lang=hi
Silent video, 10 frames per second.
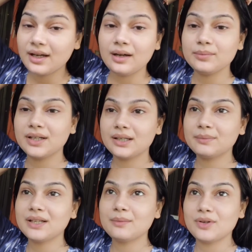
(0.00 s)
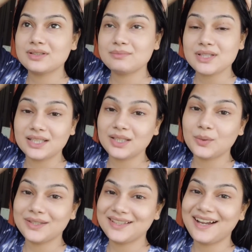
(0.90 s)
आपको गर्मी का मौसम जाता
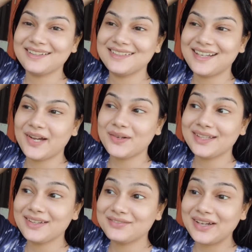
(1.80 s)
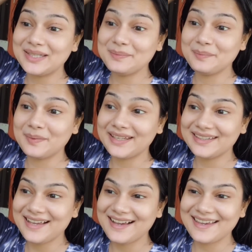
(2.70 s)
हुआ दिखाई दे रहा है और ये वही
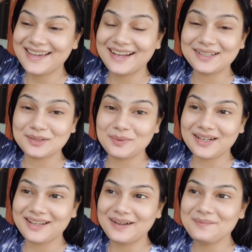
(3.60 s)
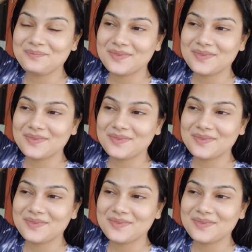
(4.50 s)
महीना है अक्टूबर का